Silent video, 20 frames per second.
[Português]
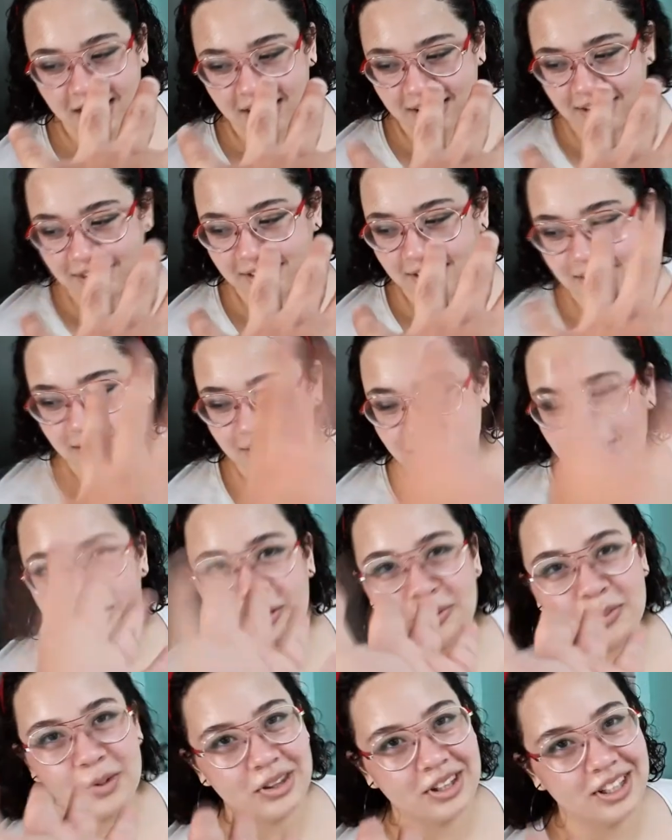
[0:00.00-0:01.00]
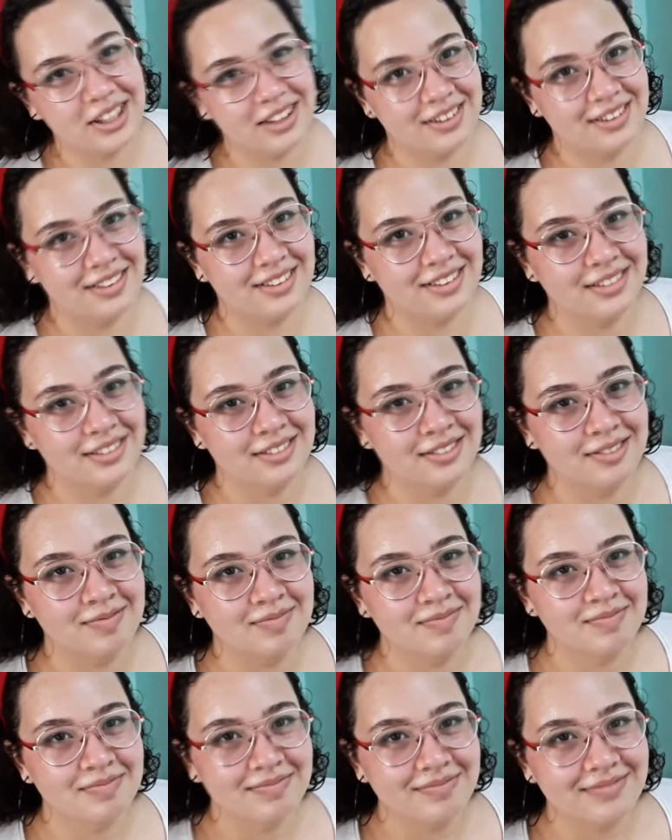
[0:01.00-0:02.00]
eu, tô, eu sem cortar o cabelo.
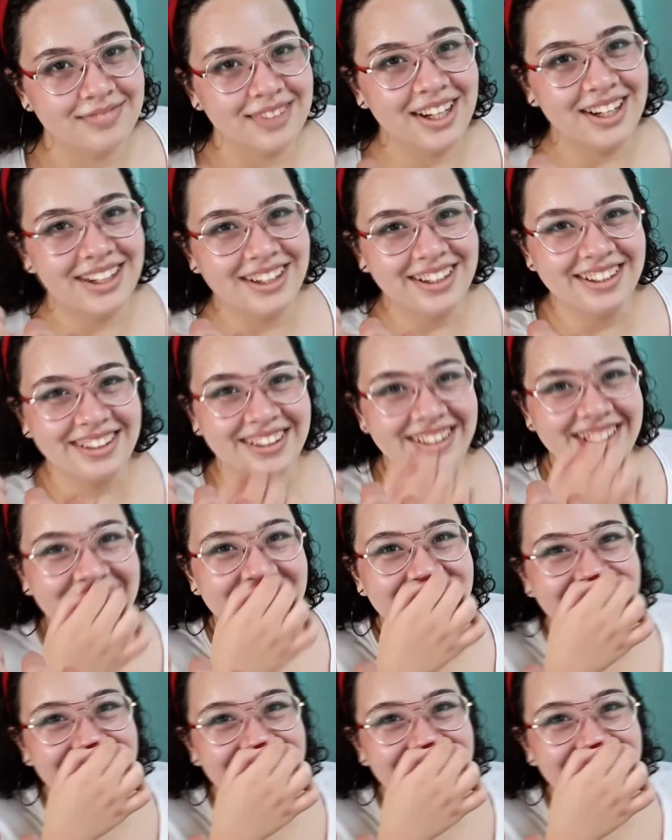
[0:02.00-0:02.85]
O quê?